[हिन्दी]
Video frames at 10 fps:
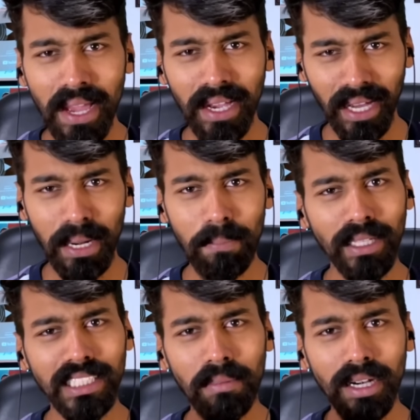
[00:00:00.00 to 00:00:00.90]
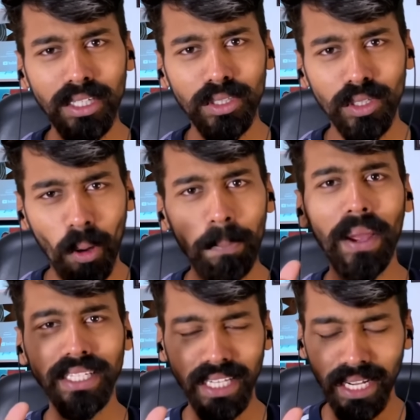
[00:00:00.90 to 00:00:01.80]
करीम बंजिमा टॉप
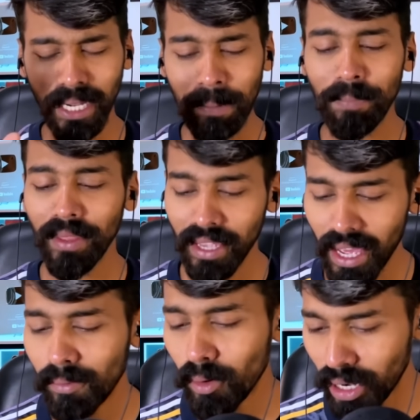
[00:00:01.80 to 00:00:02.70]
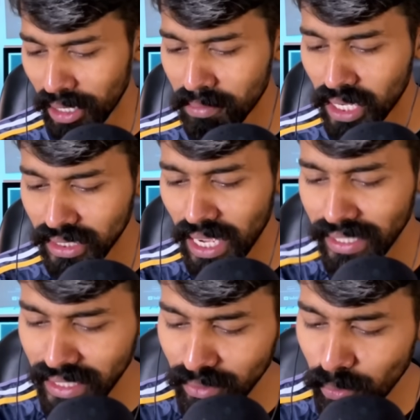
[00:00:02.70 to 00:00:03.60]
पे ही चले गए खैर वो अलग बात है आई
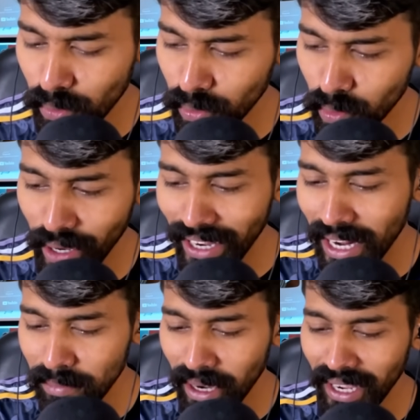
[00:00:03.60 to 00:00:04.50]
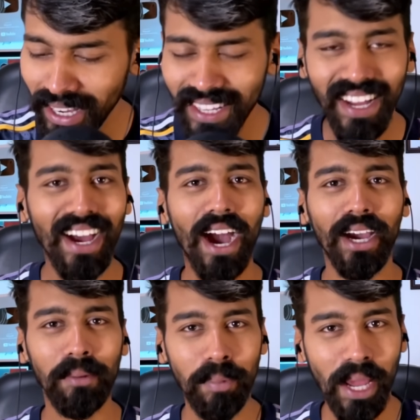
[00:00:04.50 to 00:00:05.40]
थिंक वो उनको कहना ही पड़ेगा
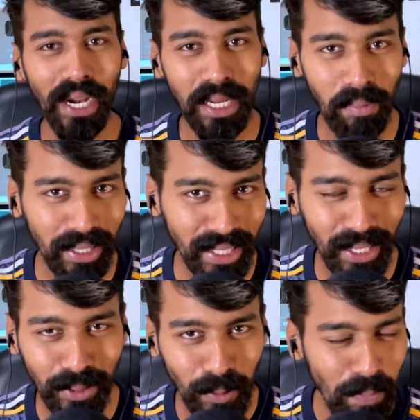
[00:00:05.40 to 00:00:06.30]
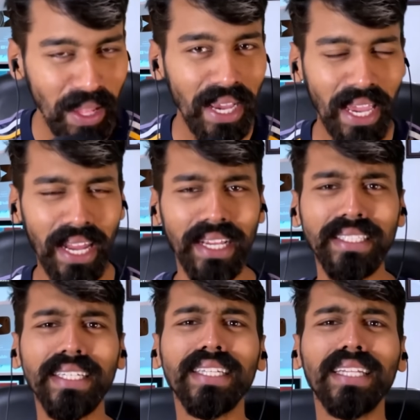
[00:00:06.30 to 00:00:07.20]
अगर पीआर की बात करें तो खैर
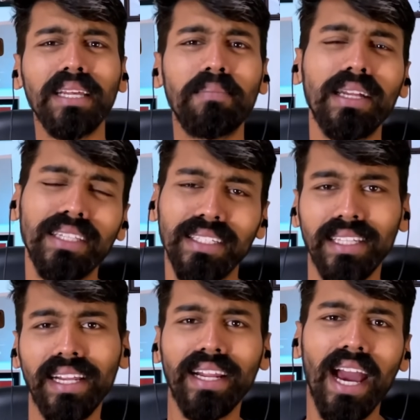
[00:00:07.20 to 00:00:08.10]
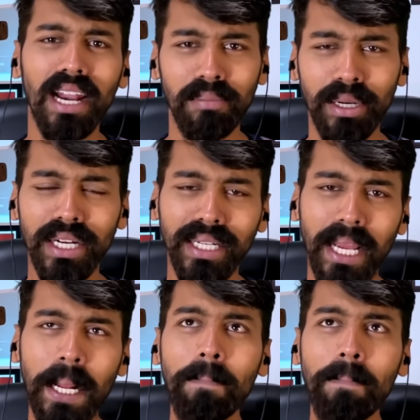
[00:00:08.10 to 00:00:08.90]
इसी के साथ अगर बात करते हैं रियाल मड्रिड की